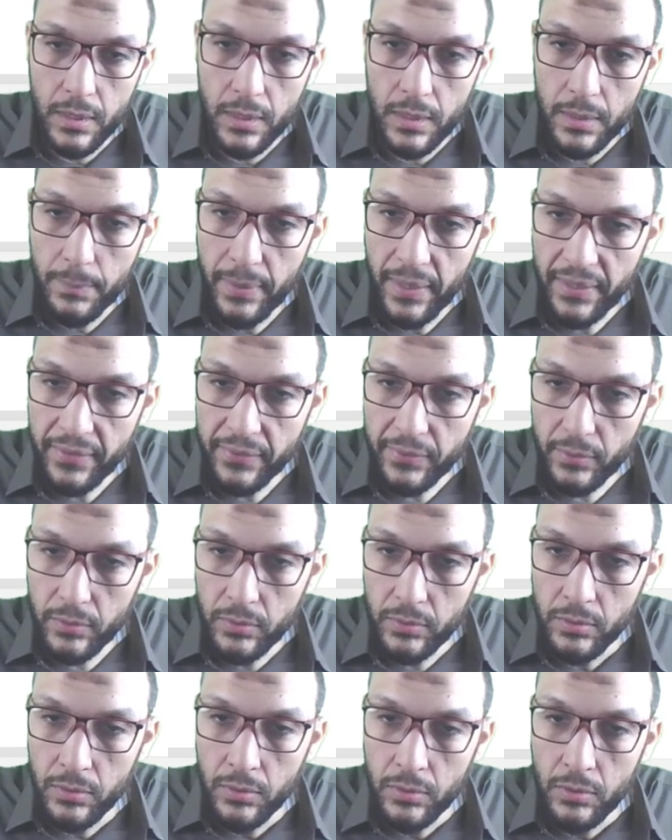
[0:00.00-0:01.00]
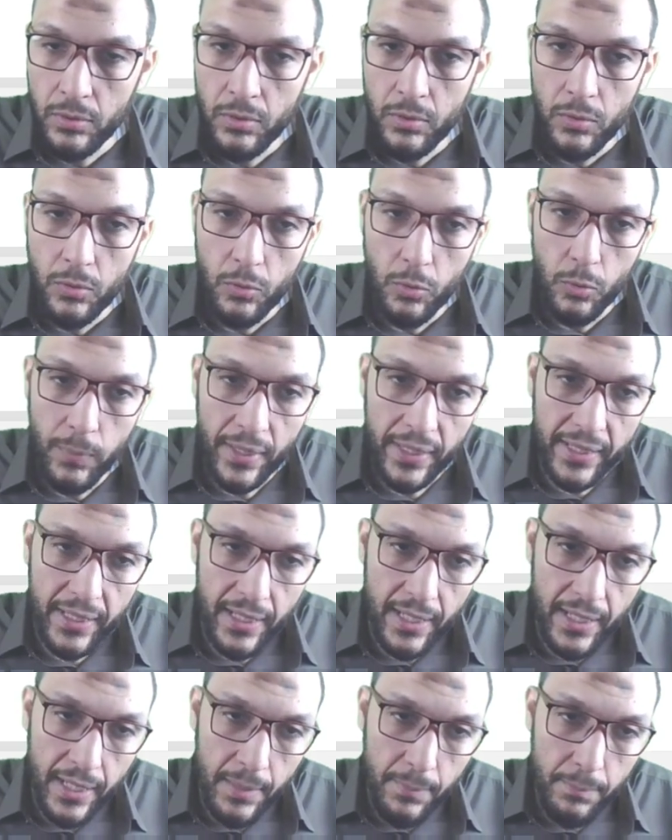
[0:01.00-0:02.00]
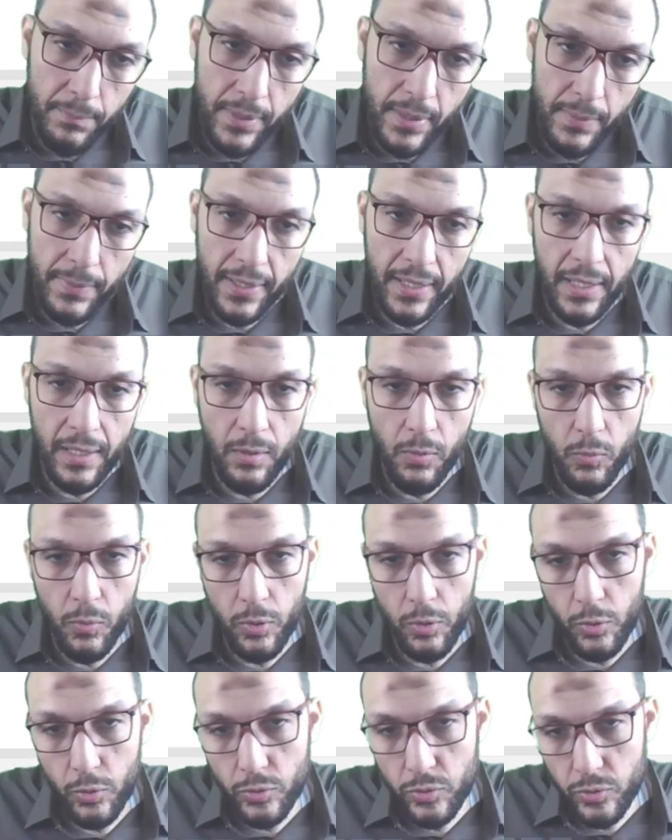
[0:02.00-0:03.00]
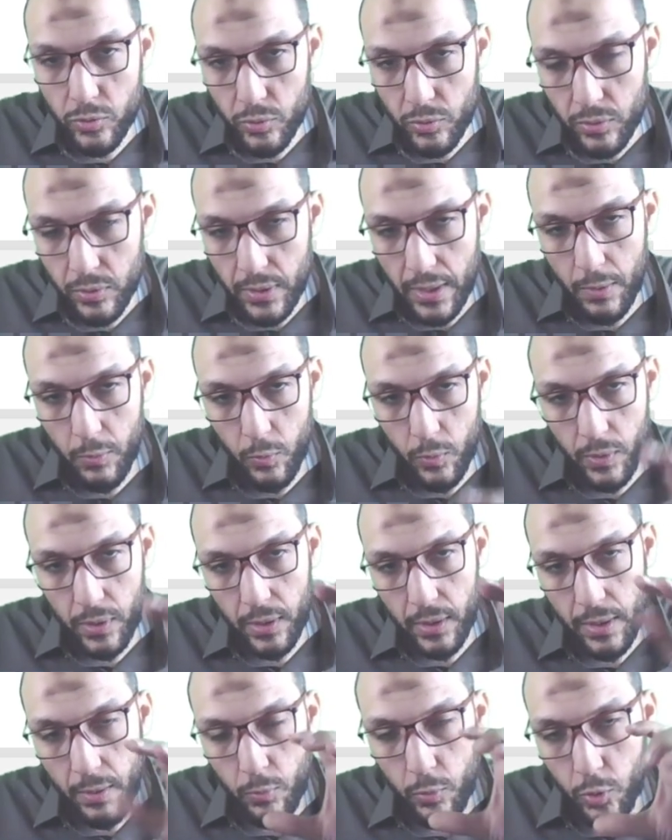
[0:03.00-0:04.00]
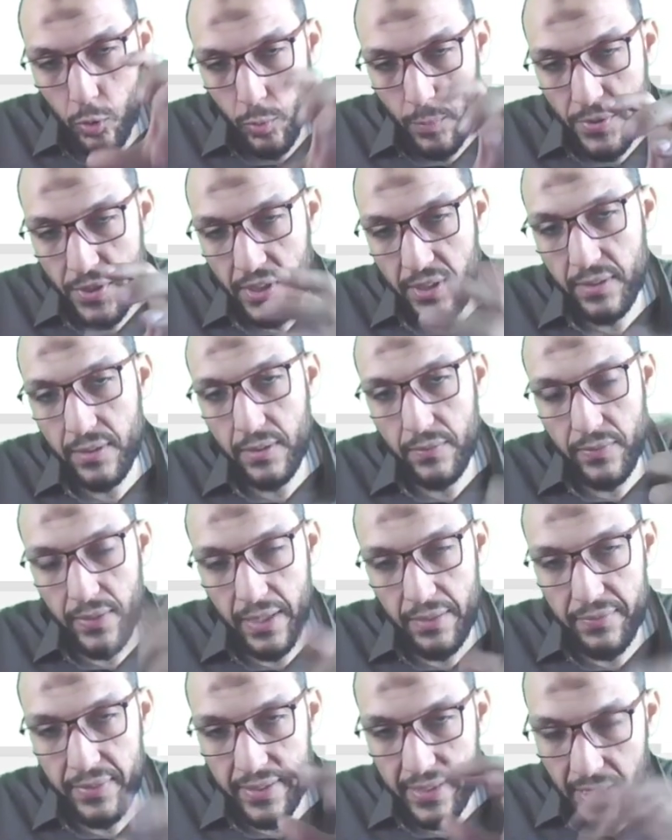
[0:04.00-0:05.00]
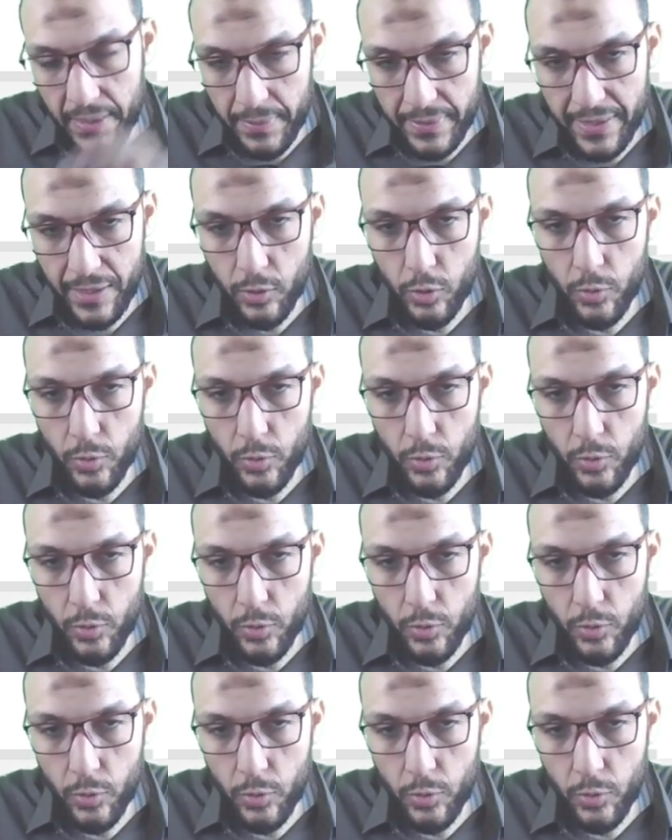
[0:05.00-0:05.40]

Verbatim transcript: البايثون وبعد كده الام بيبقى اول عنصر او اول اوبجكت في اللفه الثانيه يبقى ثاني